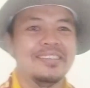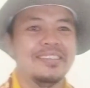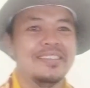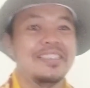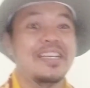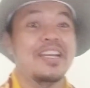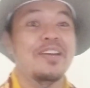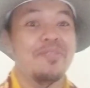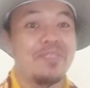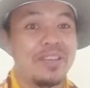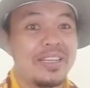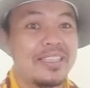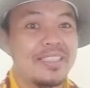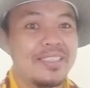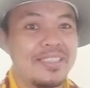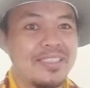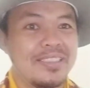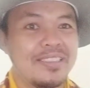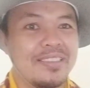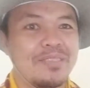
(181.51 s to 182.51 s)
travel
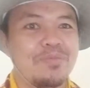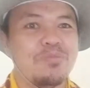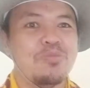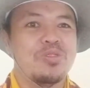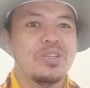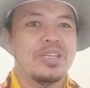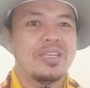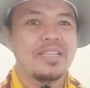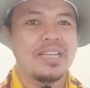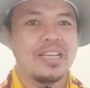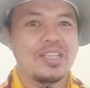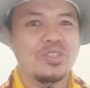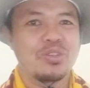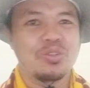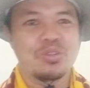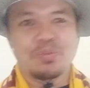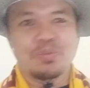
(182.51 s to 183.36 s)
aja mungkin nggak cukup